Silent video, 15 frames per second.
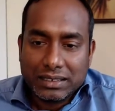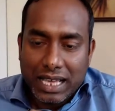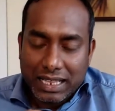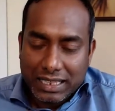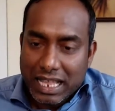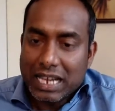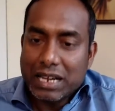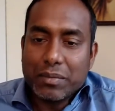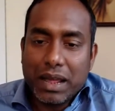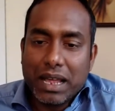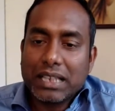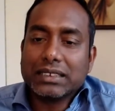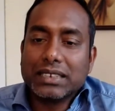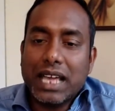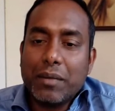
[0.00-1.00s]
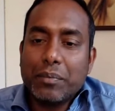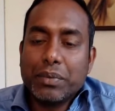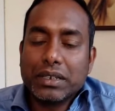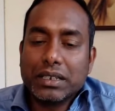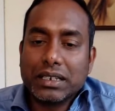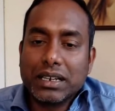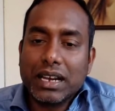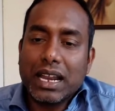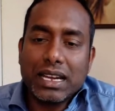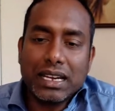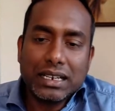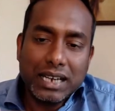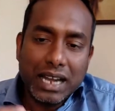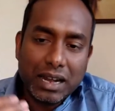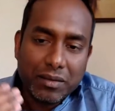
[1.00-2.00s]
சாதாரணமாக சாப்பிடுகின்றார்
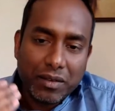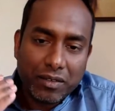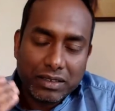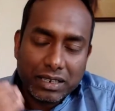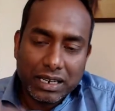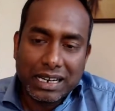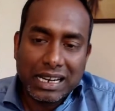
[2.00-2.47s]
என்றாலும் அவற்றை